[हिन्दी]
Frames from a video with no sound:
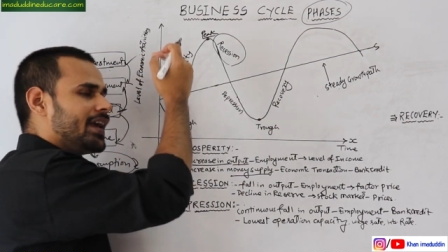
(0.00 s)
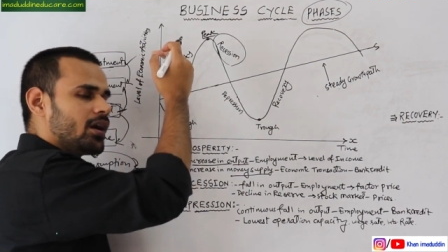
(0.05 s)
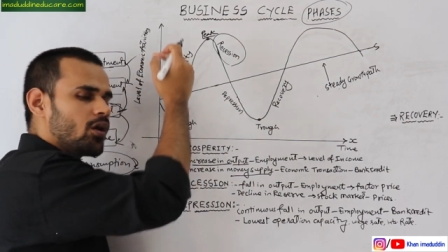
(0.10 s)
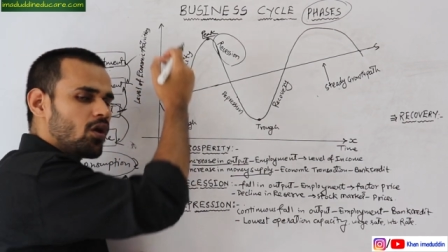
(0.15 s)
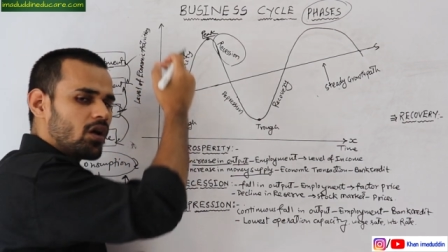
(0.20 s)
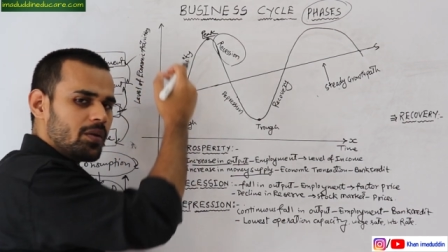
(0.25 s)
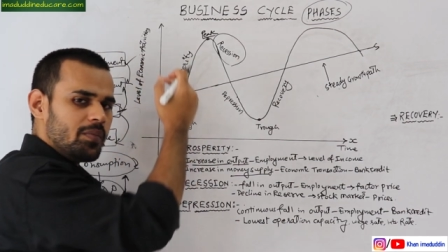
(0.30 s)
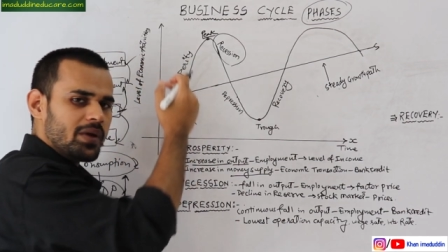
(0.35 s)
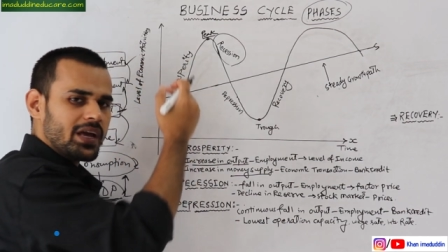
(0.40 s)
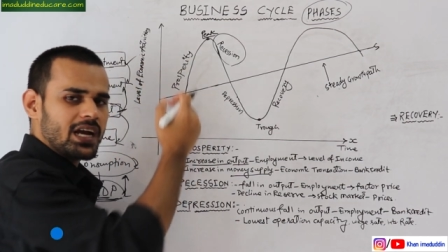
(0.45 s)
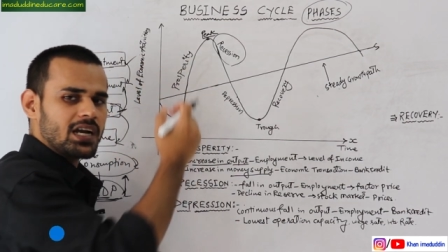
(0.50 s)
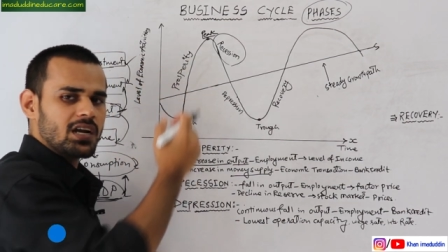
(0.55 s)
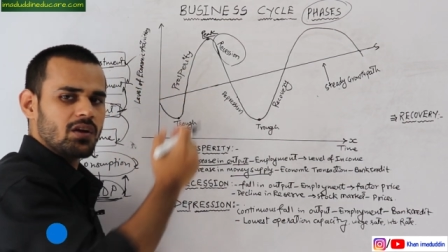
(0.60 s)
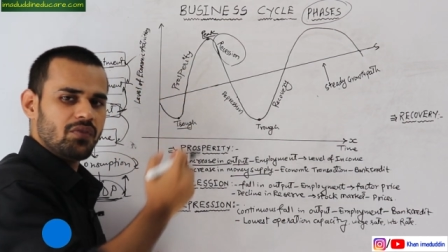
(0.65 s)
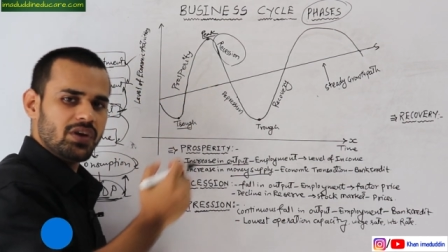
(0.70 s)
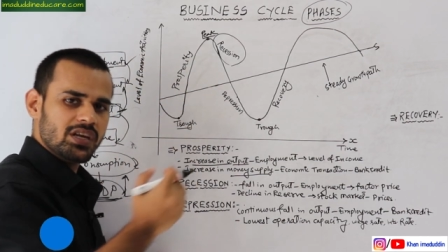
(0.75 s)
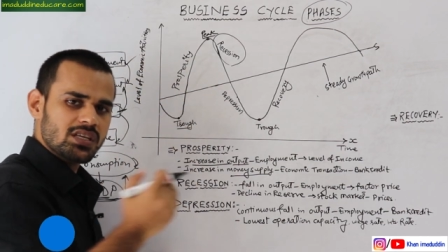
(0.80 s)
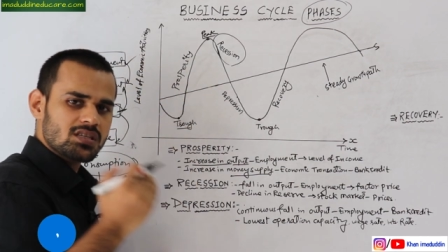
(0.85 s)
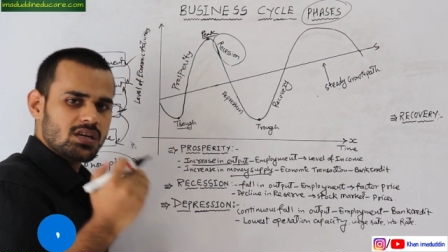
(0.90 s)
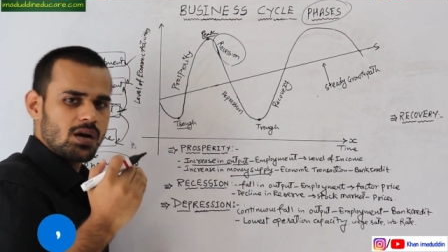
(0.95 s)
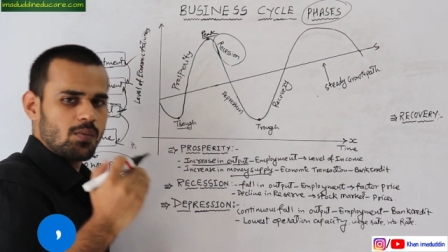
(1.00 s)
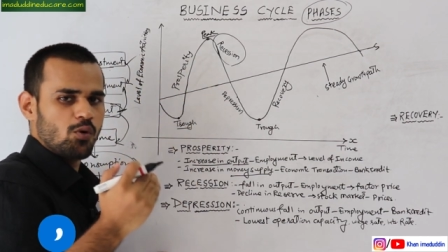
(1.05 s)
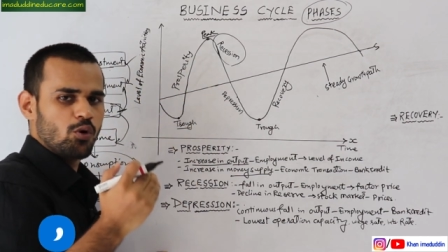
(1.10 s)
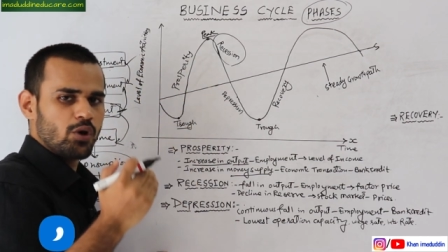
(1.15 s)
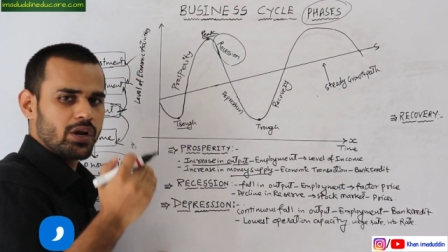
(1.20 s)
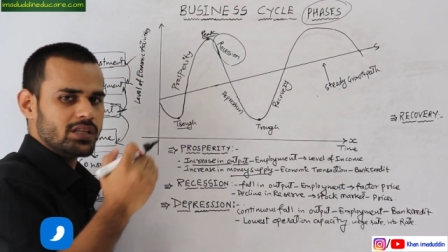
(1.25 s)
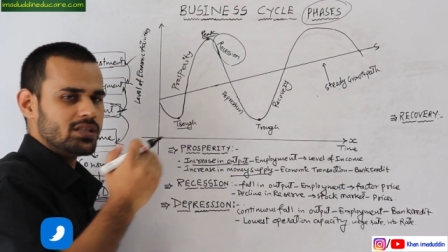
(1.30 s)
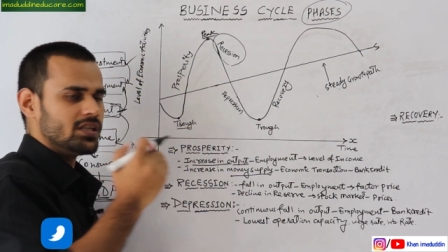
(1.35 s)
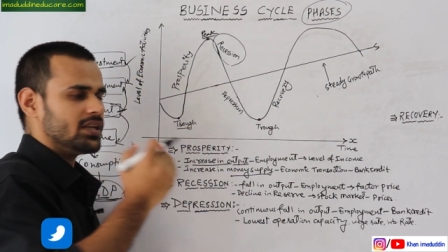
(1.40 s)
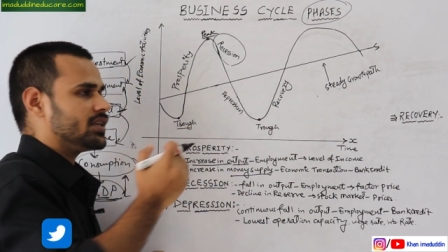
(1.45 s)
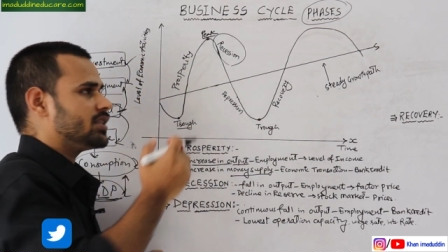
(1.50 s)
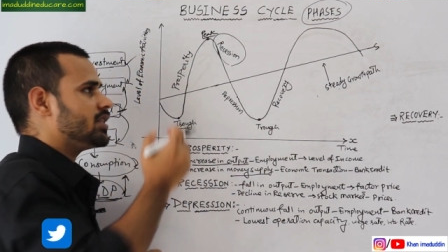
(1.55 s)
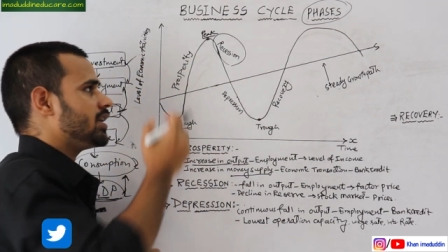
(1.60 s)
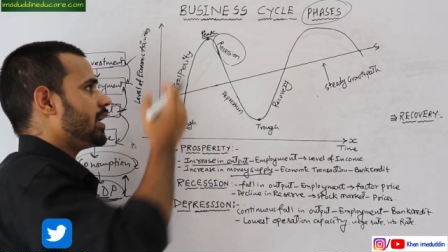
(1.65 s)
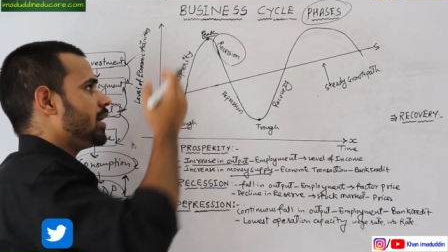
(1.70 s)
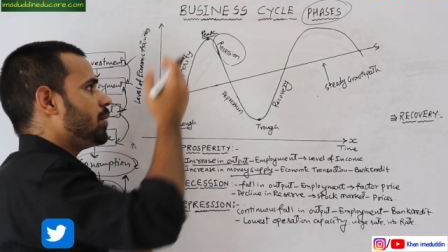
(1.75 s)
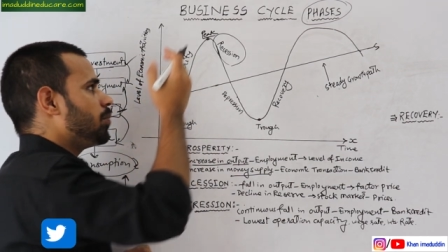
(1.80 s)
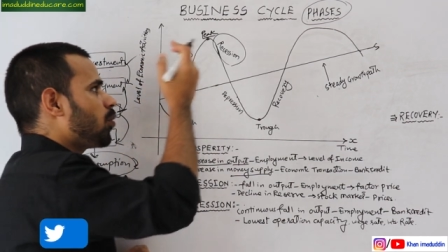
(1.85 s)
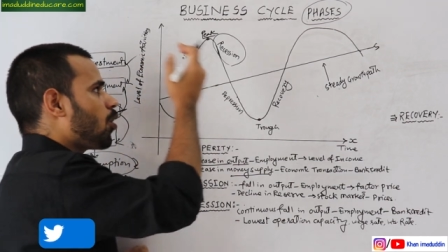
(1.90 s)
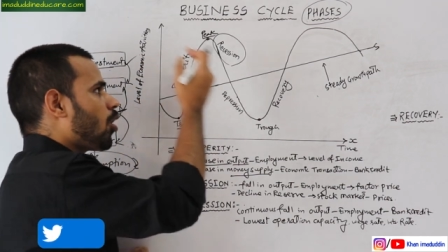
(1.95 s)
इकोनॉमिक एक्टिविटीज कम हो रहा है धीरे
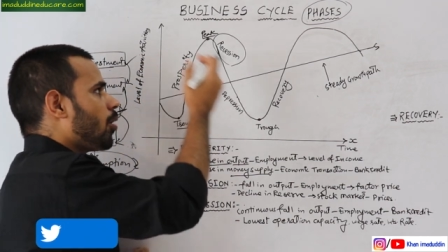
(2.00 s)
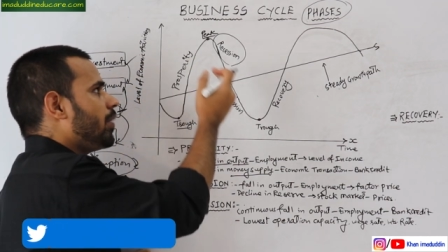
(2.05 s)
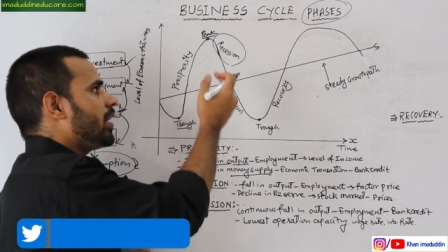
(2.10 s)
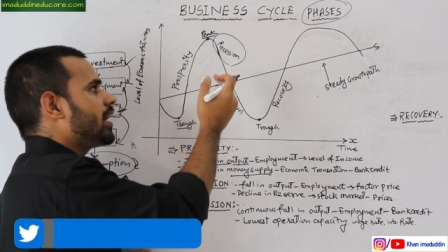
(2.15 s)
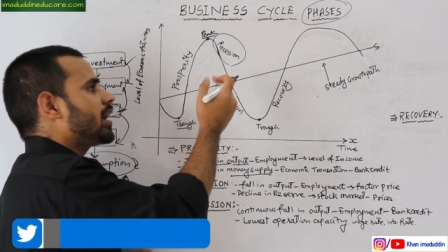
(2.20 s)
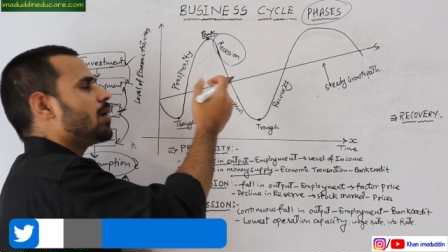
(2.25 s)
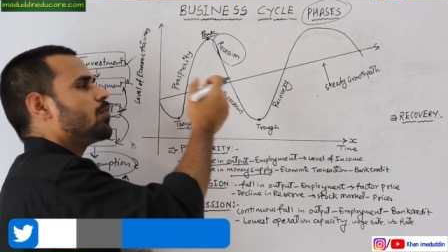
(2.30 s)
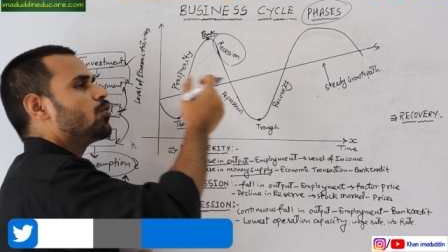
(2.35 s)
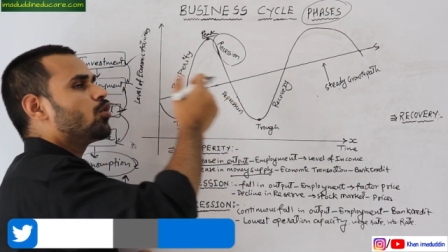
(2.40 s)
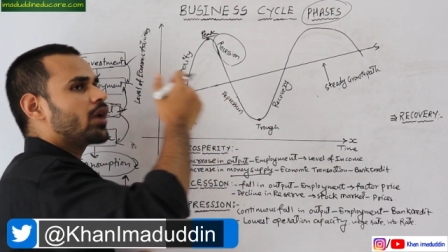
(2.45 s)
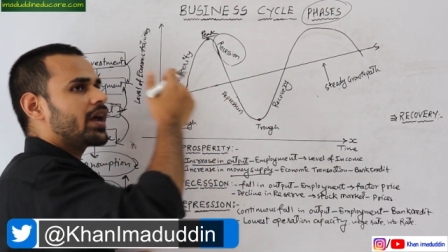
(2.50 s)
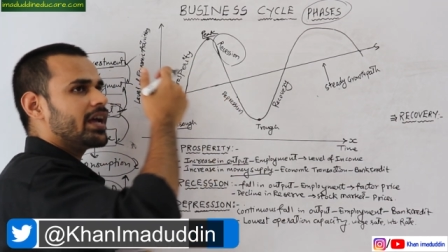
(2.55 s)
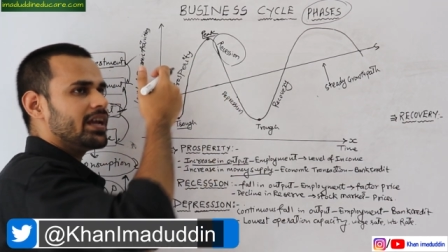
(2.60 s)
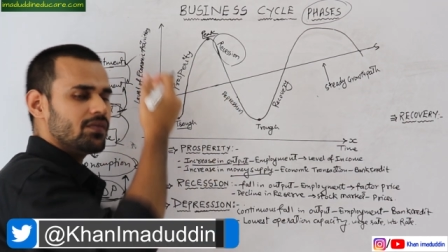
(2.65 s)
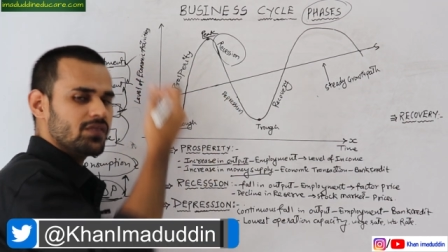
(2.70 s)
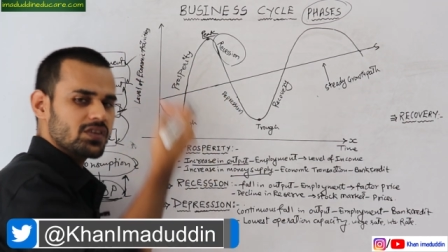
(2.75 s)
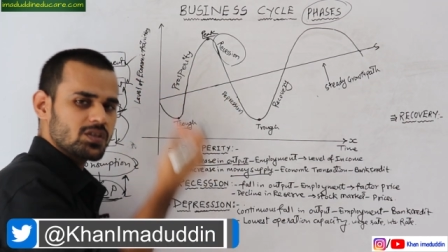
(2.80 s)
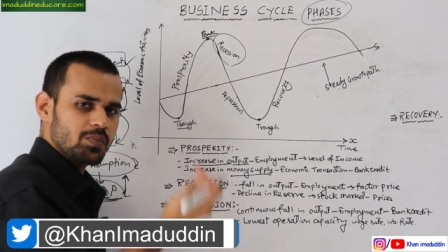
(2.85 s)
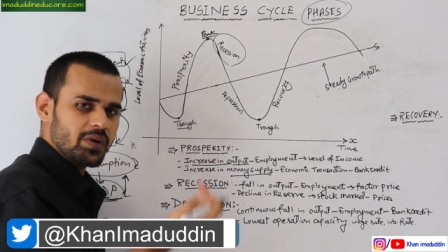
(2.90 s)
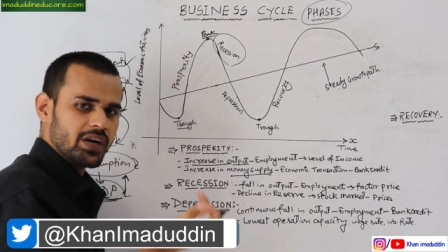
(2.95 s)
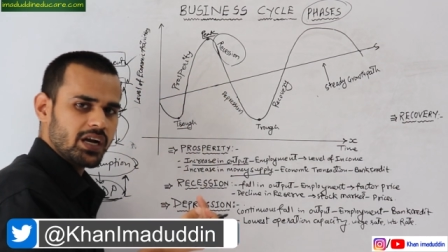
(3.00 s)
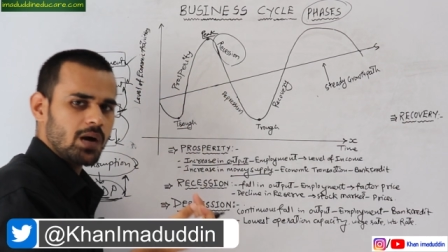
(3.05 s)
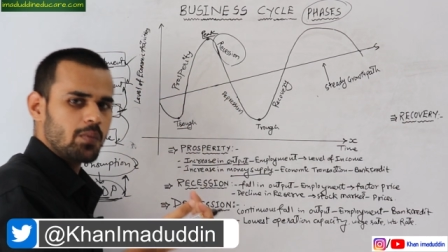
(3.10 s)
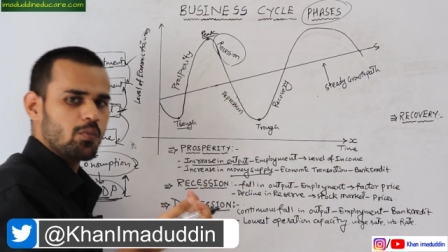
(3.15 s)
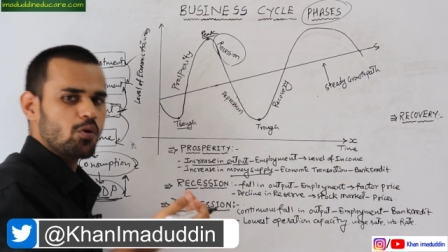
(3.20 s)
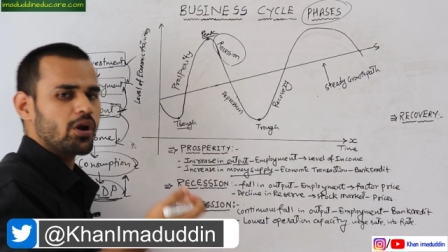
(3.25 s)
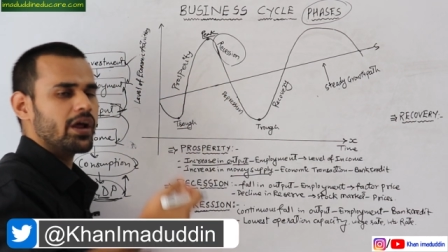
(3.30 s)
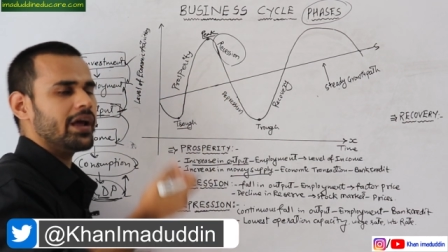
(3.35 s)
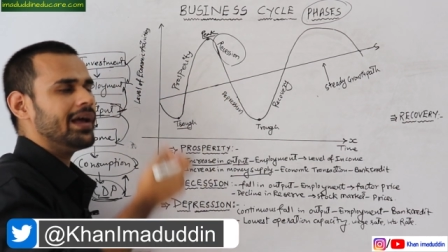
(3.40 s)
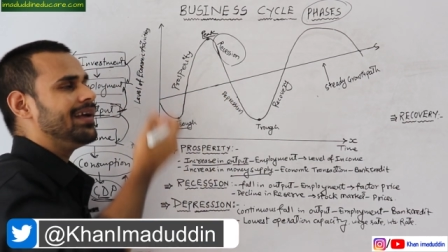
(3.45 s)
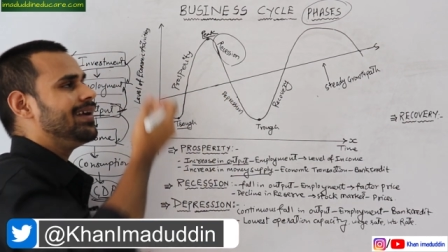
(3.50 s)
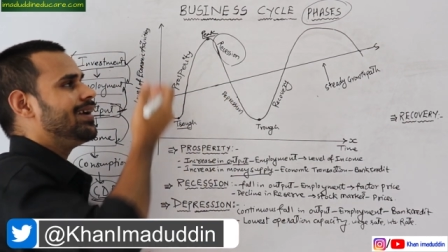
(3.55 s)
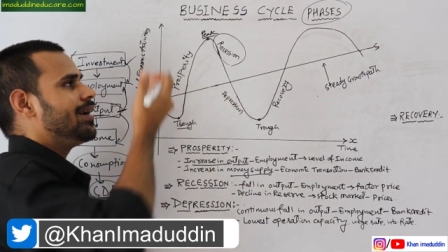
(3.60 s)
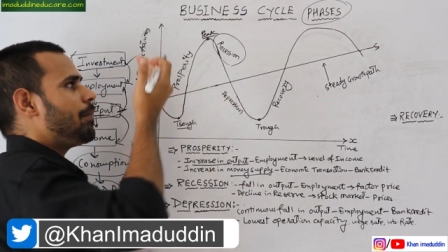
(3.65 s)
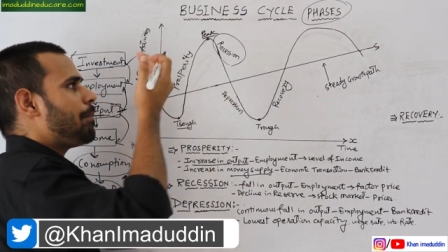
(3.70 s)
धीरे इंप्लॉयमेंट कम हो रहा है इन्वेस्टमेंट कम हो रहा है